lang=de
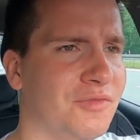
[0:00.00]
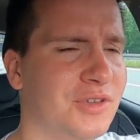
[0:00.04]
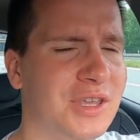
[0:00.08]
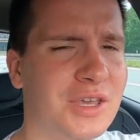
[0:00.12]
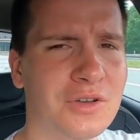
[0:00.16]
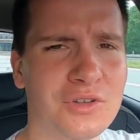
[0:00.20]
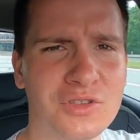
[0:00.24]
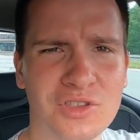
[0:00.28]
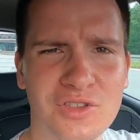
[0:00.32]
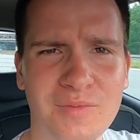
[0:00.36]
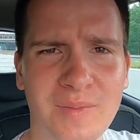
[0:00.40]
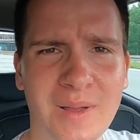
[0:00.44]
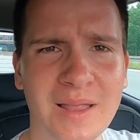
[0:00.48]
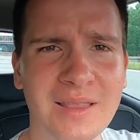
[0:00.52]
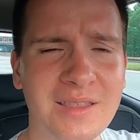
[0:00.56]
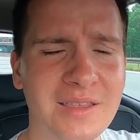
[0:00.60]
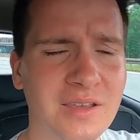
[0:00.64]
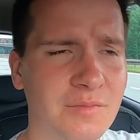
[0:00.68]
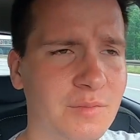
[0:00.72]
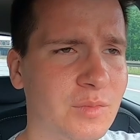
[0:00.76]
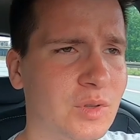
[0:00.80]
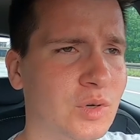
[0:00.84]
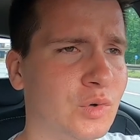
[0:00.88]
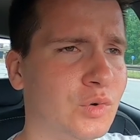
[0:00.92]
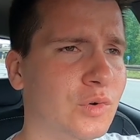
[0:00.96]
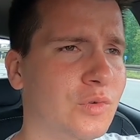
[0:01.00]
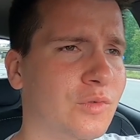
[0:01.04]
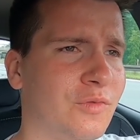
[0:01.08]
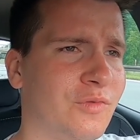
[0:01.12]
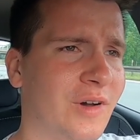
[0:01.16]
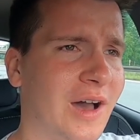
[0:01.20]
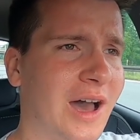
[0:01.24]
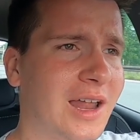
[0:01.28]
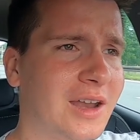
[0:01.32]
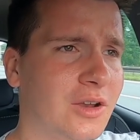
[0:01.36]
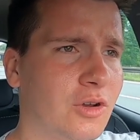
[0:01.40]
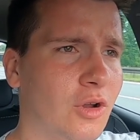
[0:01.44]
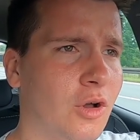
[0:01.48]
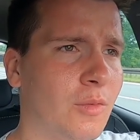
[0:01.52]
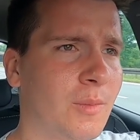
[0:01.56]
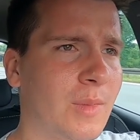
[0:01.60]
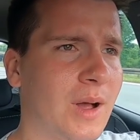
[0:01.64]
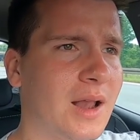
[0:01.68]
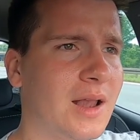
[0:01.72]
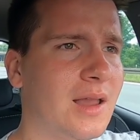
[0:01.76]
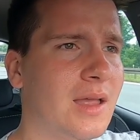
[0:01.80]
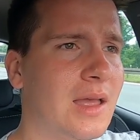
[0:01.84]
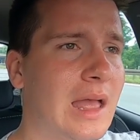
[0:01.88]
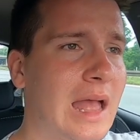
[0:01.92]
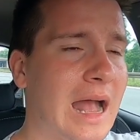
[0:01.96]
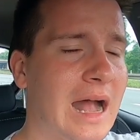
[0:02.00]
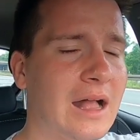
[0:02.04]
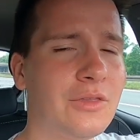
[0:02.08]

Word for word: 24 Minuten Fahrt nochmal.